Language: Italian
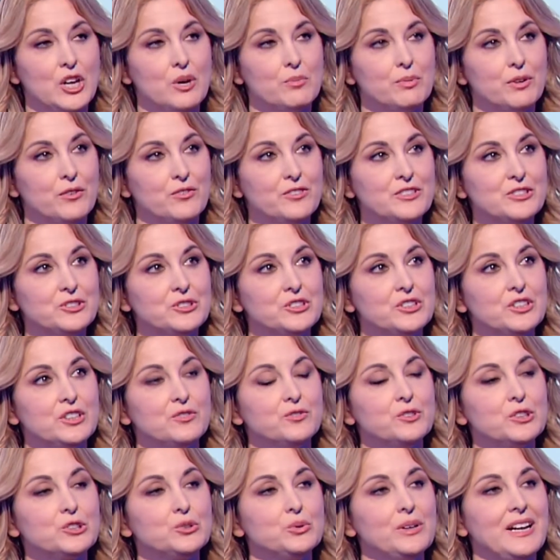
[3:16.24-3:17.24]

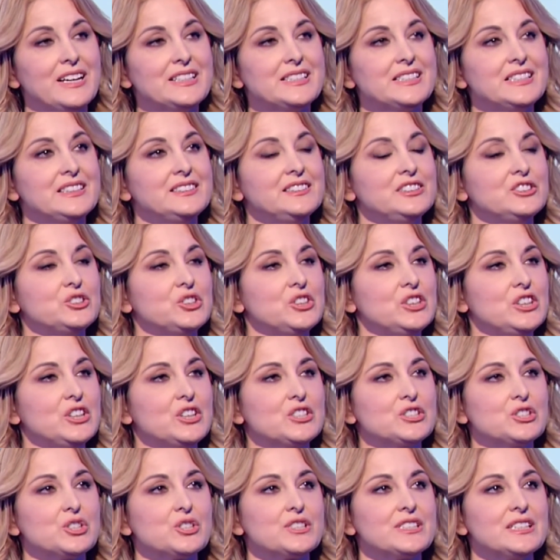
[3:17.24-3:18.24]
Professor Fortuna ha sentito nel
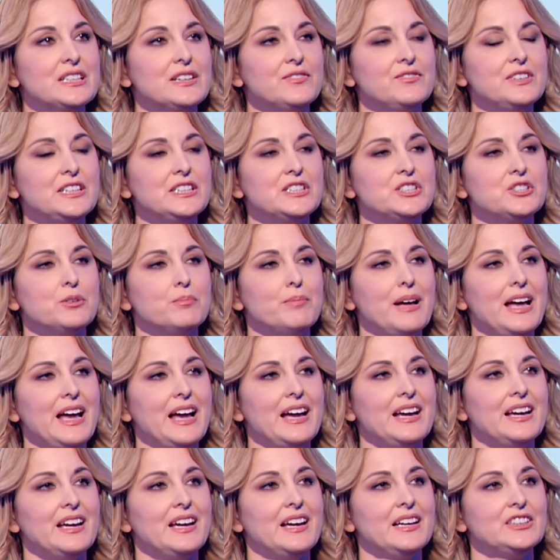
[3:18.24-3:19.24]
nostro servizio,
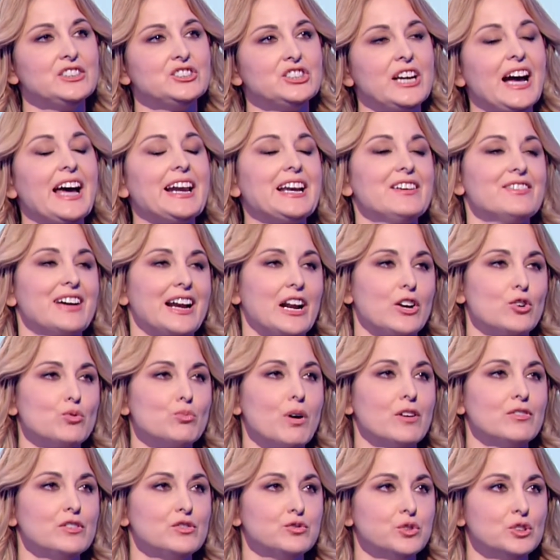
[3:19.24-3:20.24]
beh, eh,
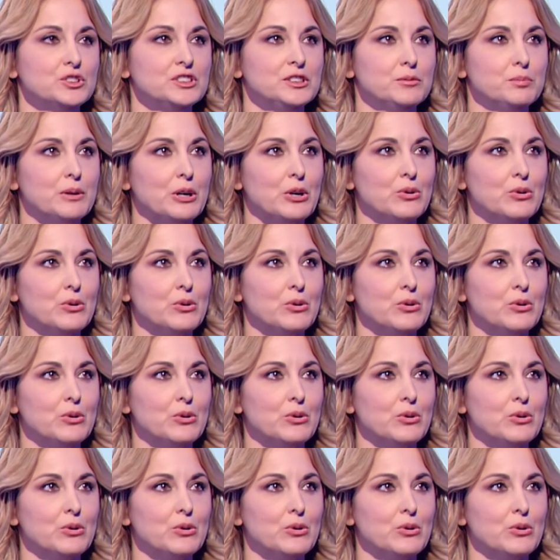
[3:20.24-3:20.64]
arriveranno nuovi fondi per